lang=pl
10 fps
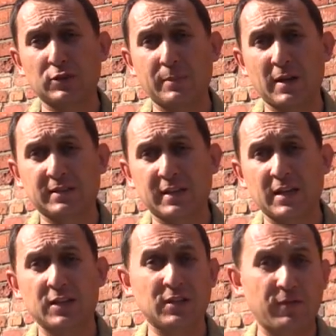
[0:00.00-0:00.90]

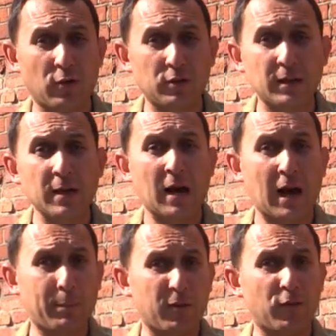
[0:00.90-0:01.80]
niemieckiej niewoli,
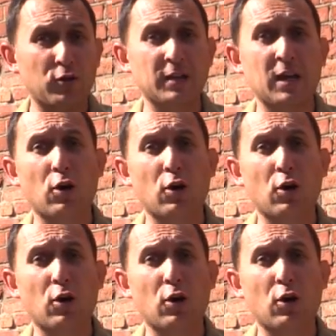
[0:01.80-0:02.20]
a po wojnie